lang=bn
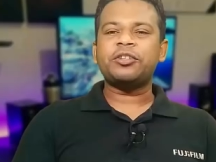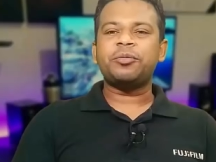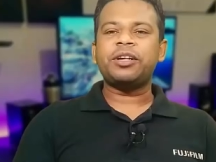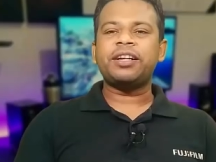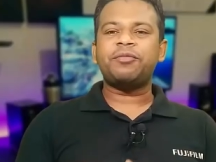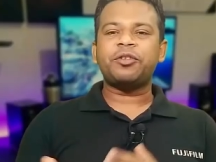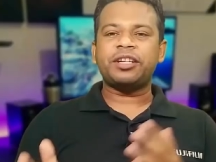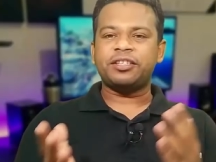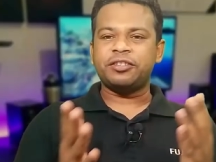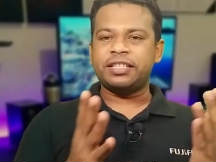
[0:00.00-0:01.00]
কিছু বলি না
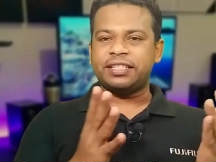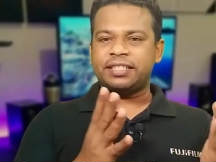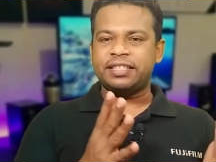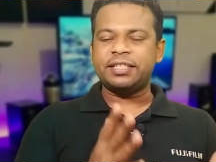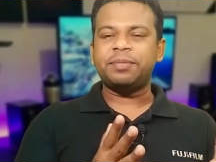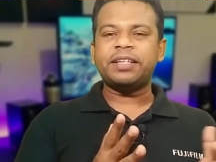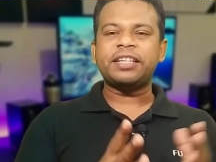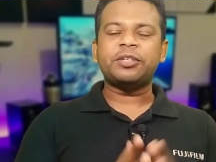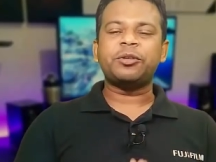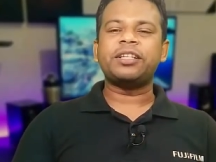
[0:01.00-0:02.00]
ফোনটির যদি ডিসপ্লের
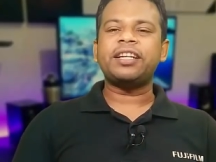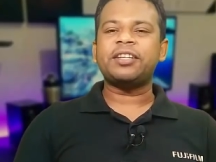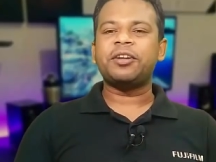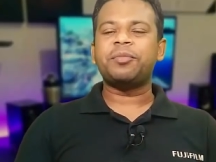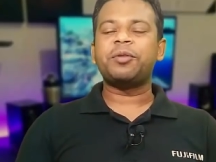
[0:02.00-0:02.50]
দিকে চলে যায় তাহলে